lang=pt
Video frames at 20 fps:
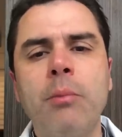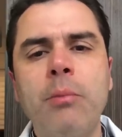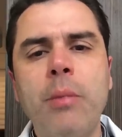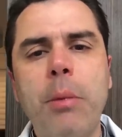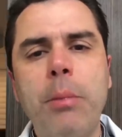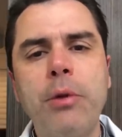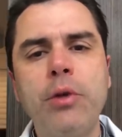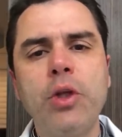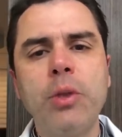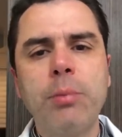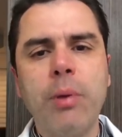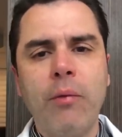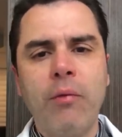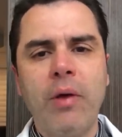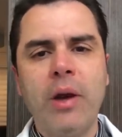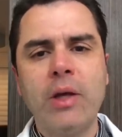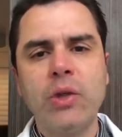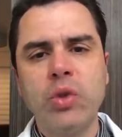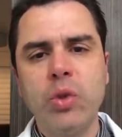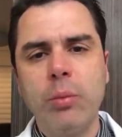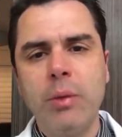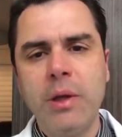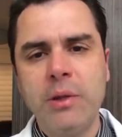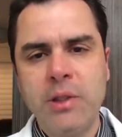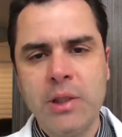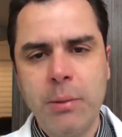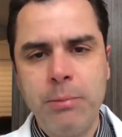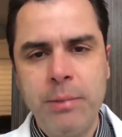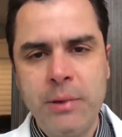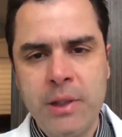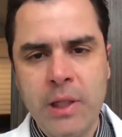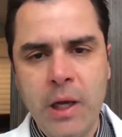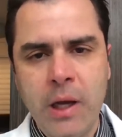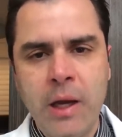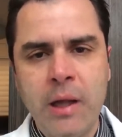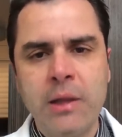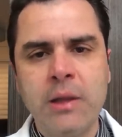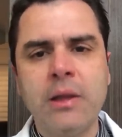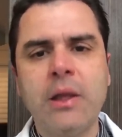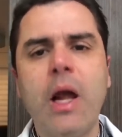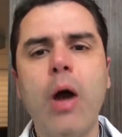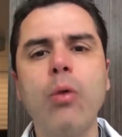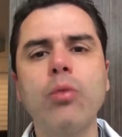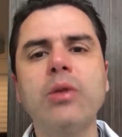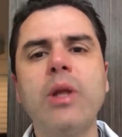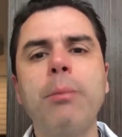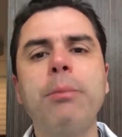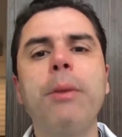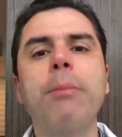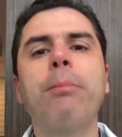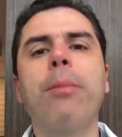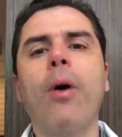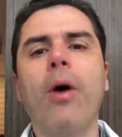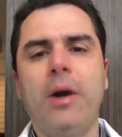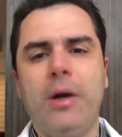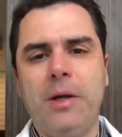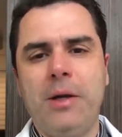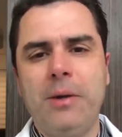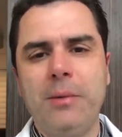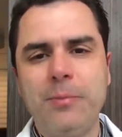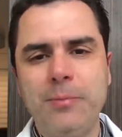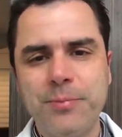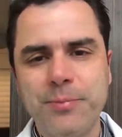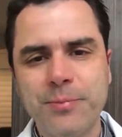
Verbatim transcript: me pedindo para falar sobre essa, a tal da pipoca.